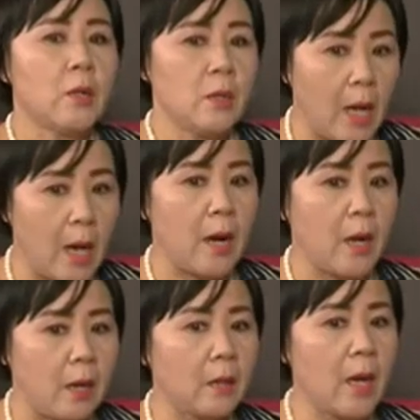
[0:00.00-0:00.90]

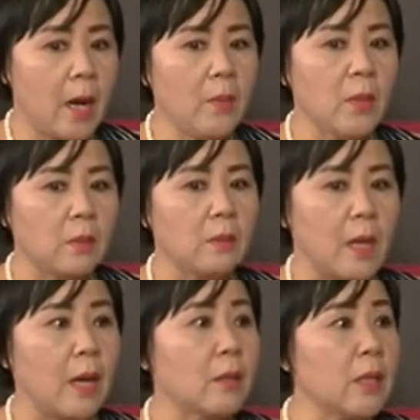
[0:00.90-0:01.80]
là áp lực
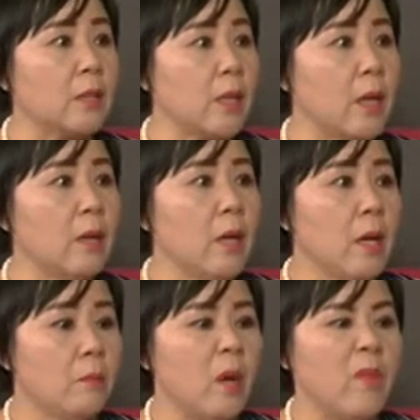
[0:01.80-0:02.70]
lặng kinh tế
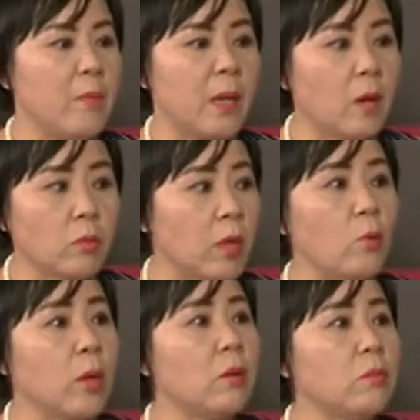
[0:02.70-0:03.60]
bởi vì mình không thể
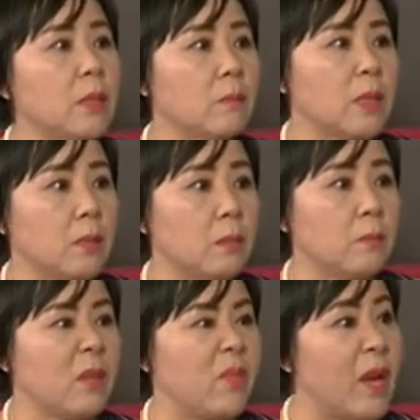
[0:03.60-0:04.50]
đuổi công nhân mình
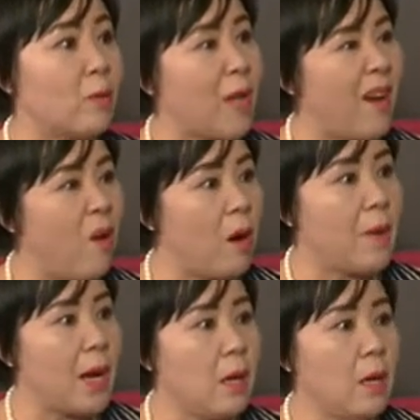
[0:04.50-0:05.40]
được mình phải đào tạo họ
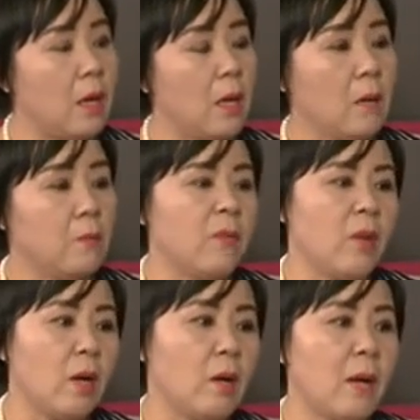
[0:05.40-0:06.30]
mà mình
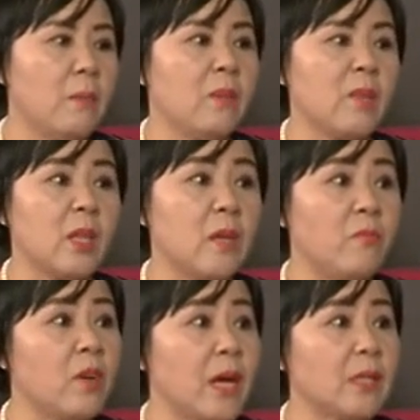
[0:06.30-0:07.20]
phải lo lắng mà mình phải
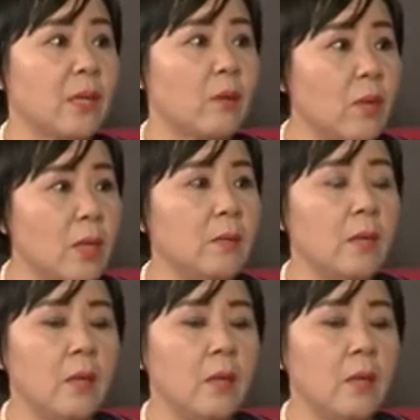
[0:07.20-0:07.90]
tìm phương án giải quyết